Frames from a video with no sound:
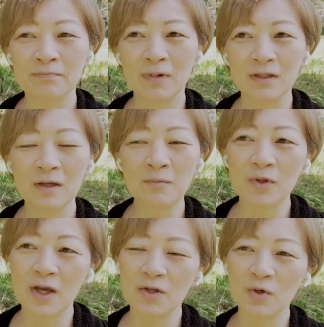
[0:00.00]
まあでも
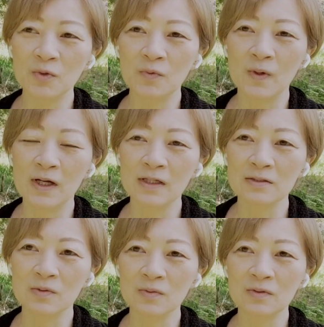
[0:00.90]
ね夜は
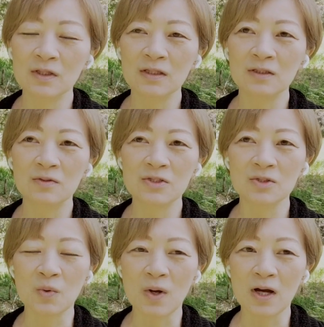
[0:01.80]
そんなに9時
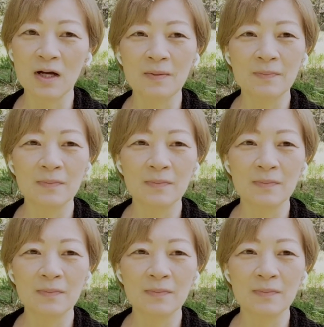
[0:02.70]
とか